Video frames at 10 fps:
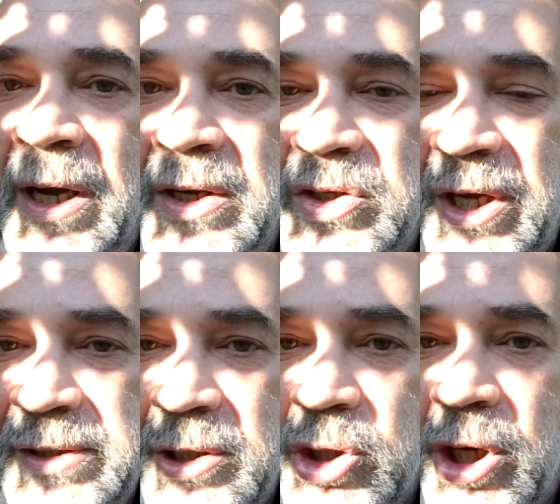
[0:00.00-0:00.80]

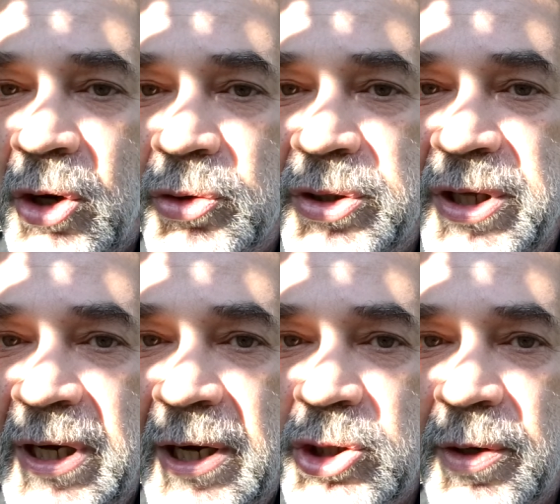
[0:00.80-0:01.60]
Staraj się
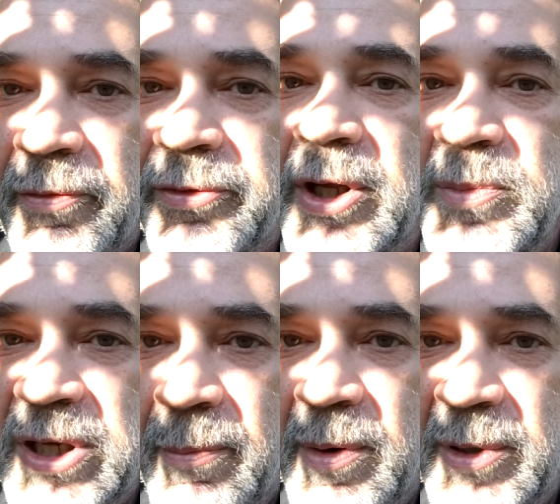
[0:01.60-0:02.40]
oddychać w tym
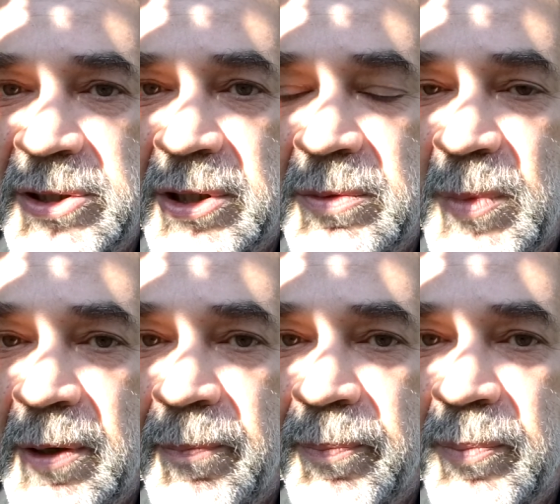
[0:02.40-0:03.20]
samym rytmie.
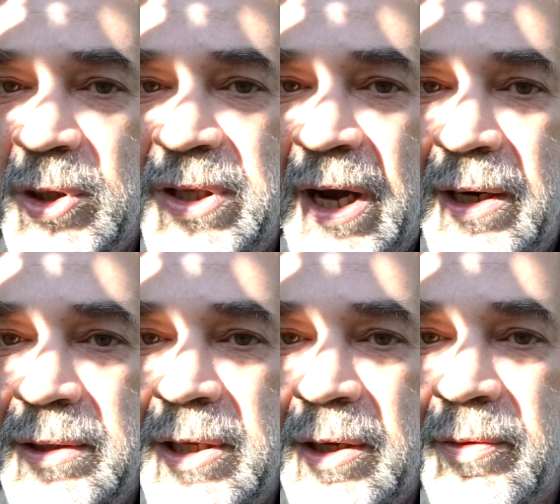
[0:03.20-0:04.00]

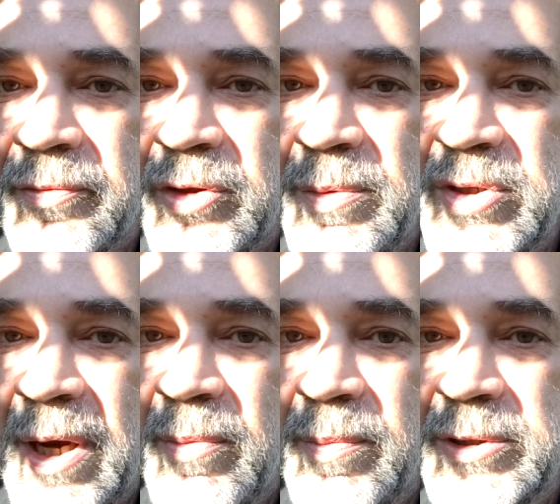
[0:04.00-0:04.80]
Idealnie w tym
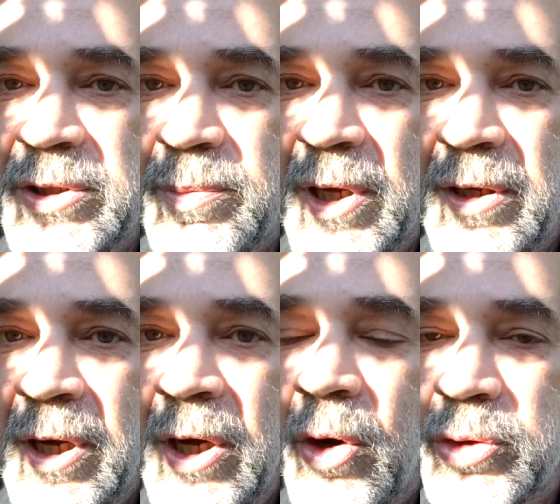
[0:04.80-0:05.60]
samym rytmie
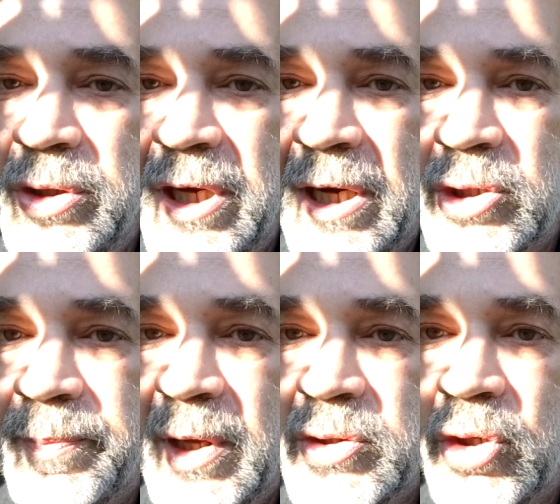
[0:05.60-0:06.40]
oddychasz
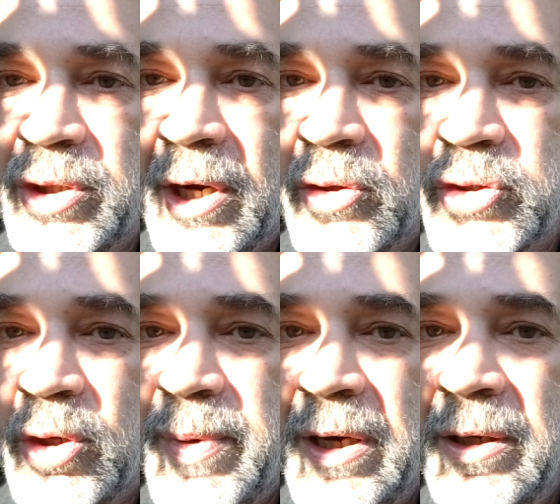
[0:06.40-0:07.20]
co ta
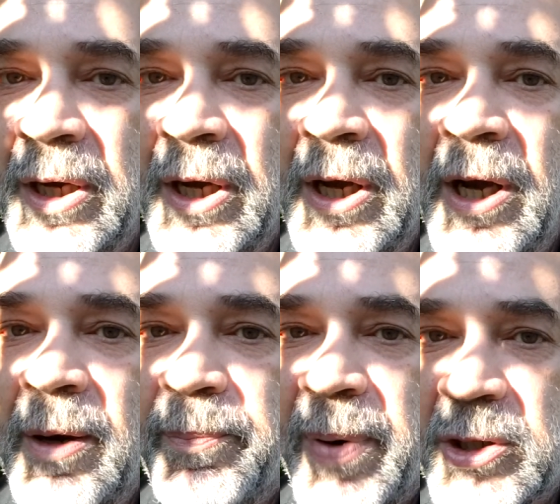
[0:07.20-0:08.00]
osoba,
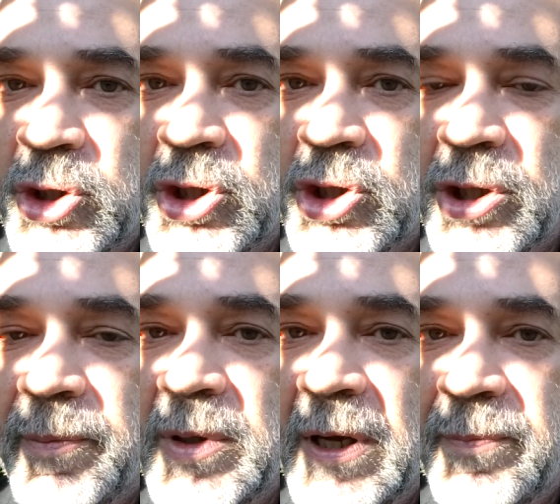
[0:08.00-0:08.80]
patrzysz
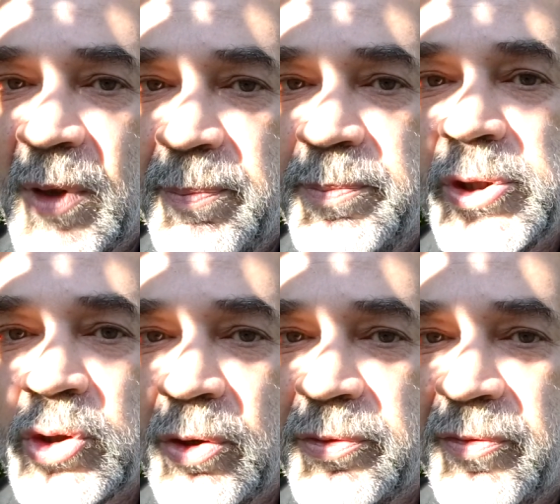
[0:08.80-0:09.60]
jej
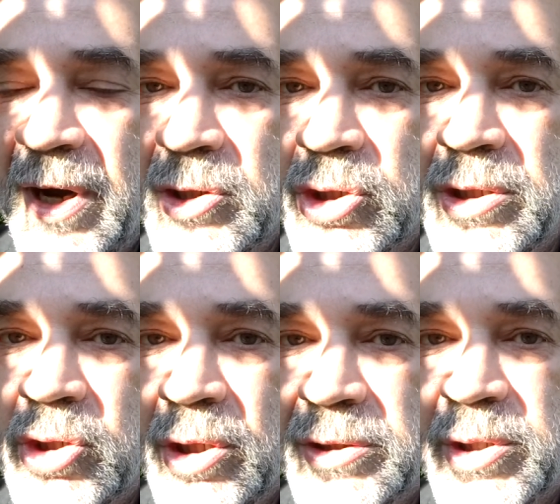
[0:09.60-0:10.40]
prosto w twarz,
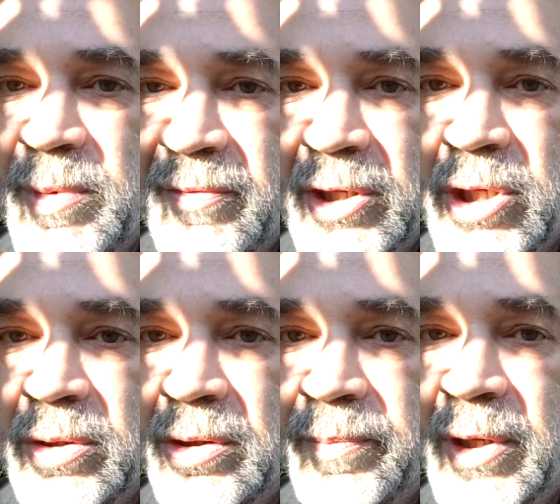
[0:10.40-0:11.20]
jeżeli rozmawiacie,
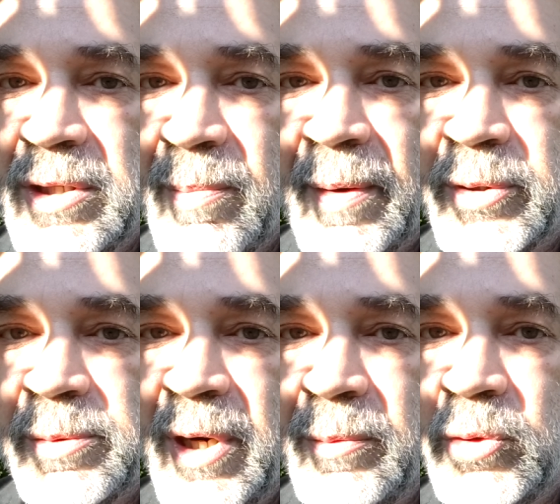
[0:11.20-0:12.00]
to nie ma
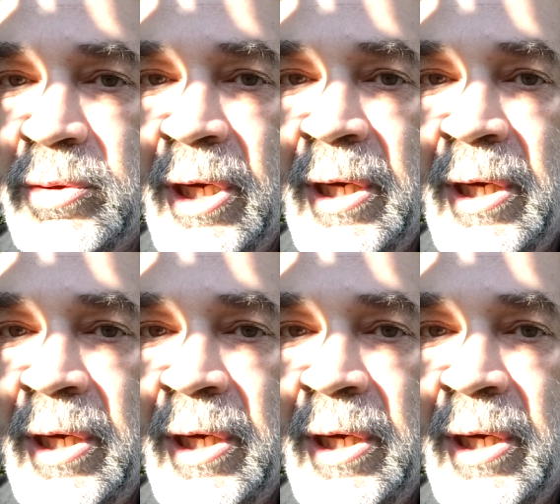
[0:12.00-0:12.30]
problemu.